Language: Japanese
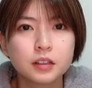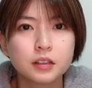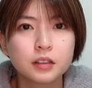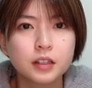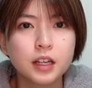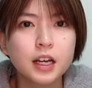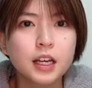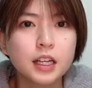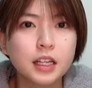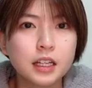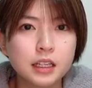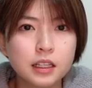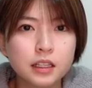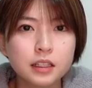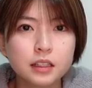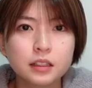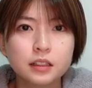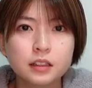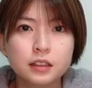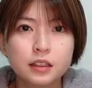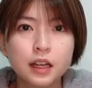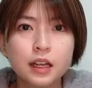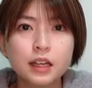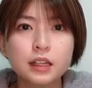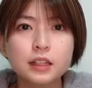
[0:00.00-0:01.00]
ないない
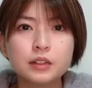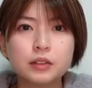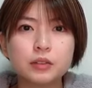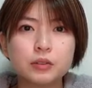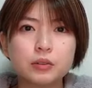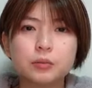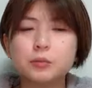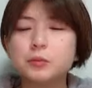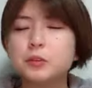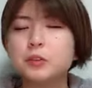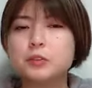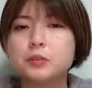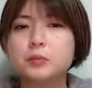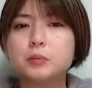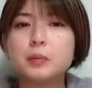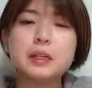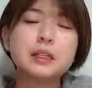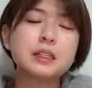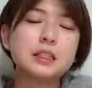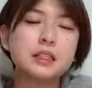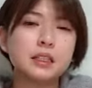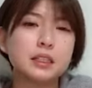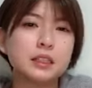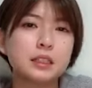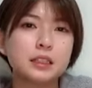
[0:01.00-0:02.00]
ないと思う
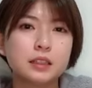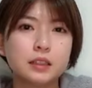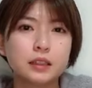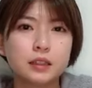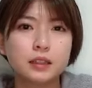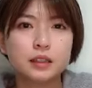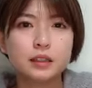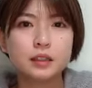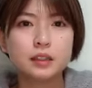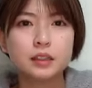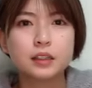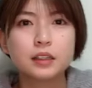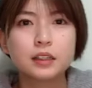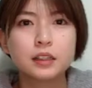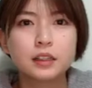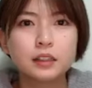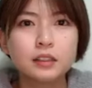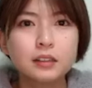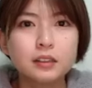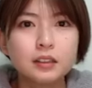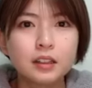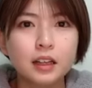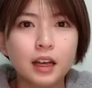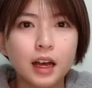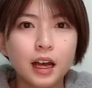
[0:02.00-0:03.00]
マジ
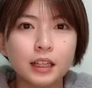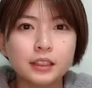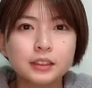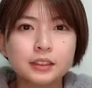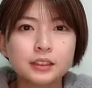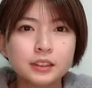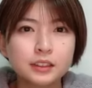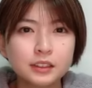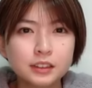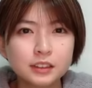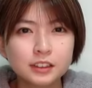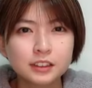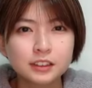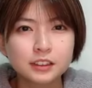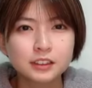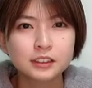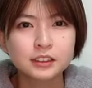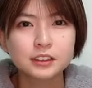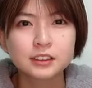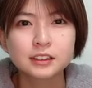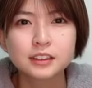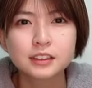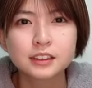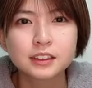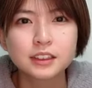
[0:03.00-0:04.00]
初
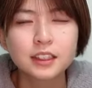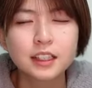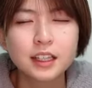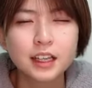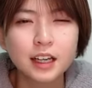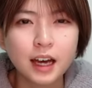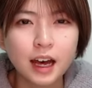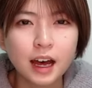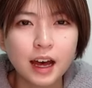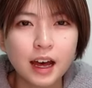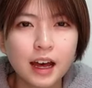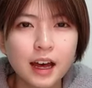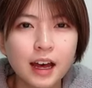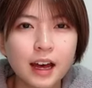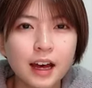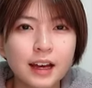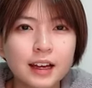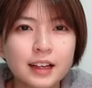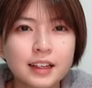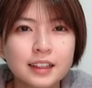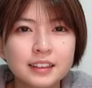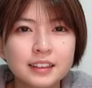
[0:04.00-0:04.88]
キャー